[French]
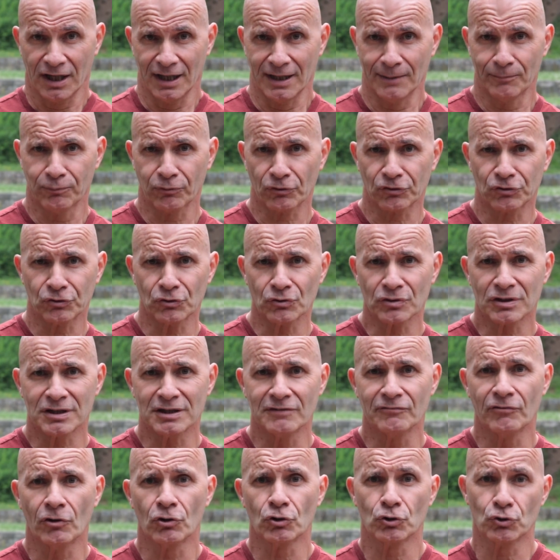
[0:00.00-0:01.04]
Et pour ceux
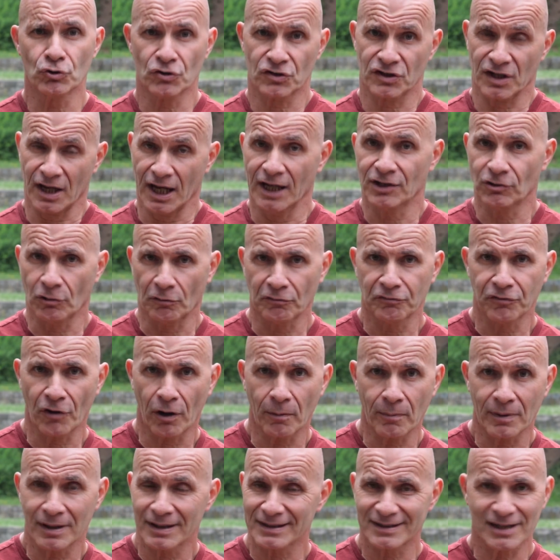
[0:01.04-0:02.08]
qui veulent juste être en
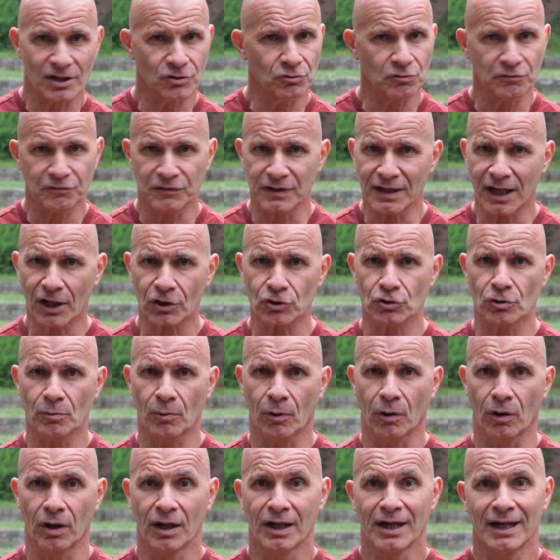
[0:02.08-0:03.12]
forme, ça suffit
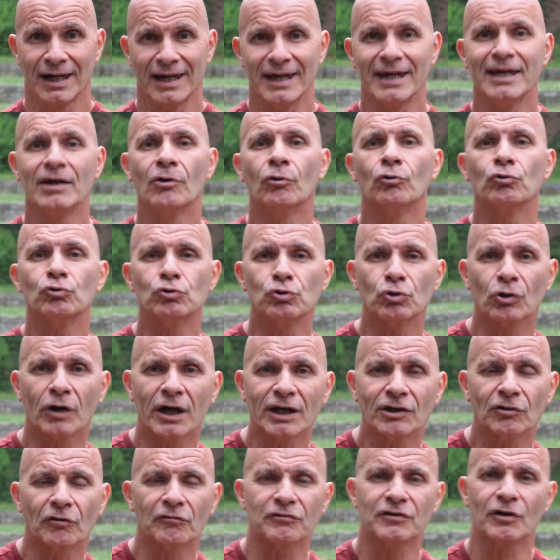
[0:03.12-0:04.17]
largement. Et ont une
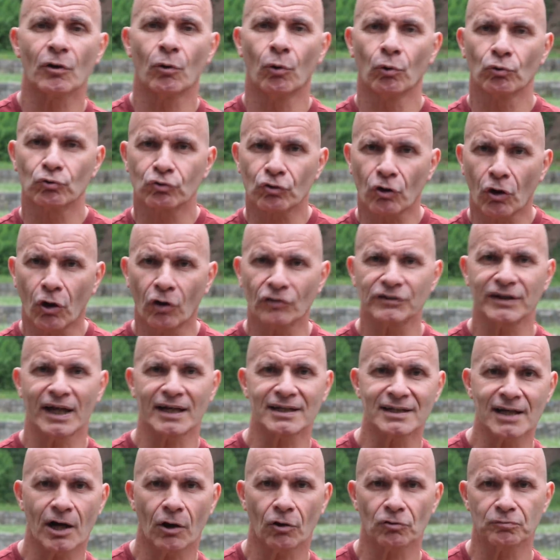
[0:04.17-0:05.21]
durée d'environ 30 à
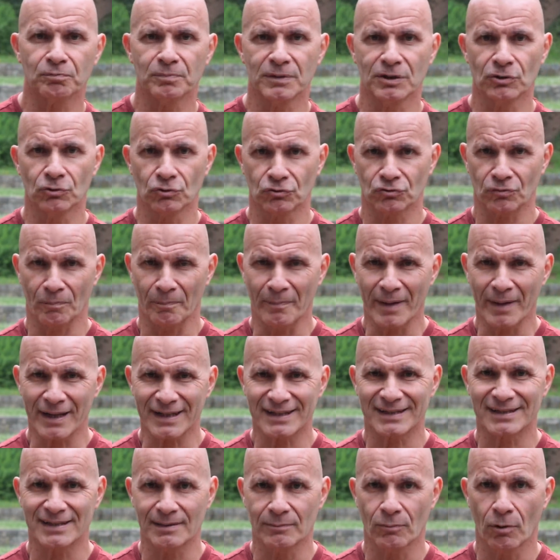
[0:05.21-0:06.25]
40 minutes
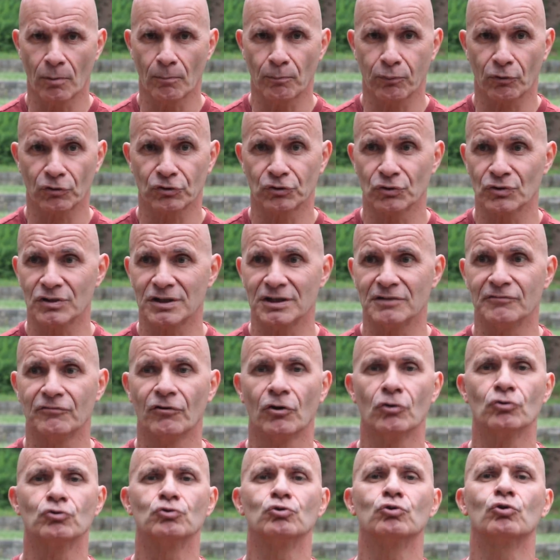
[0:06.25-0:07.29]
maximum pour ceux qui
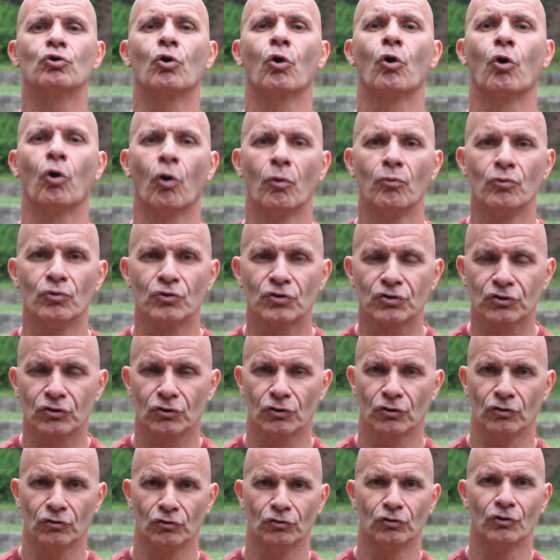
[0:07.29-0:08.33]
veulent du gros muscle,
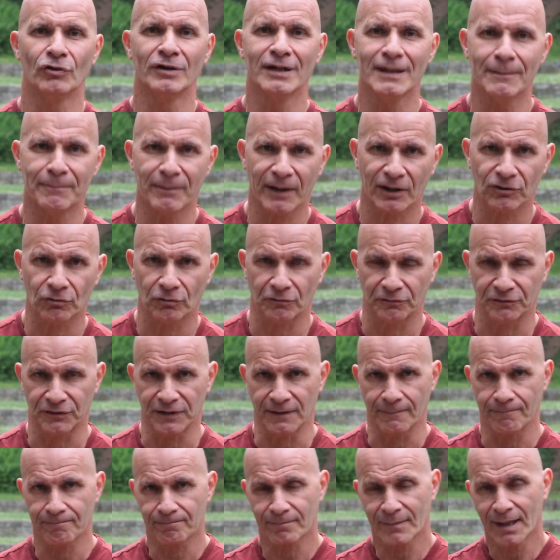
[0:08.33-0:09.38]
de l'hypertrophie.
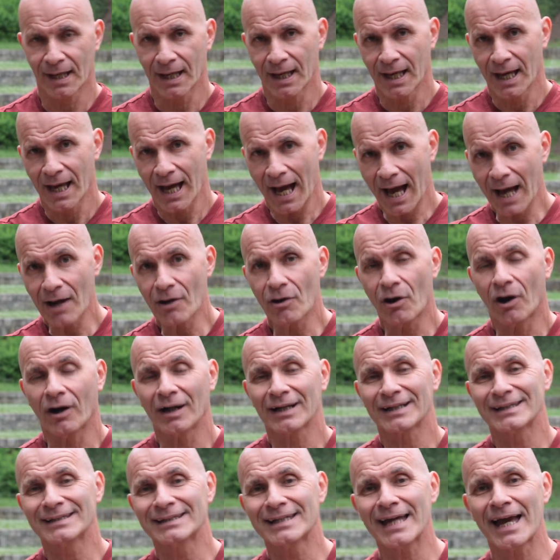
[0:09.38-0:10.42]
Alors,
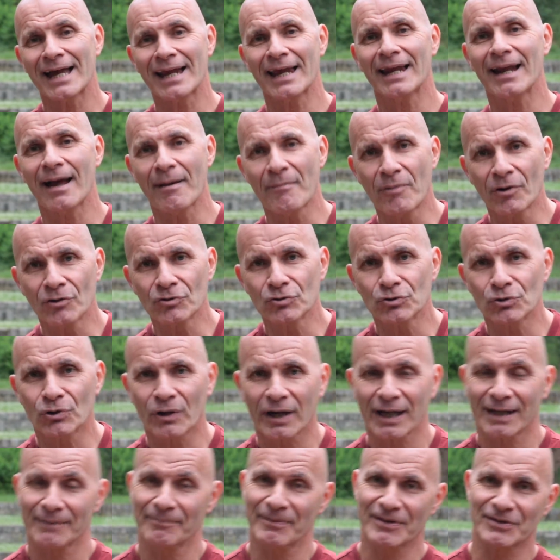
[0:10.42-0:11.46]
quelle est la bonne
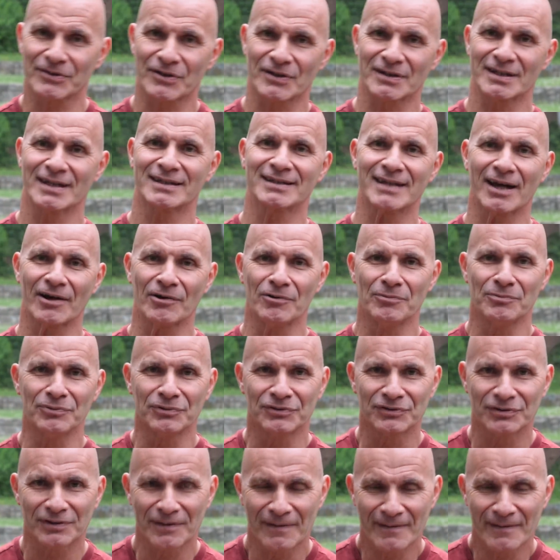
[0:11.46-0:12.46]
durée Parce que c'est ça le but.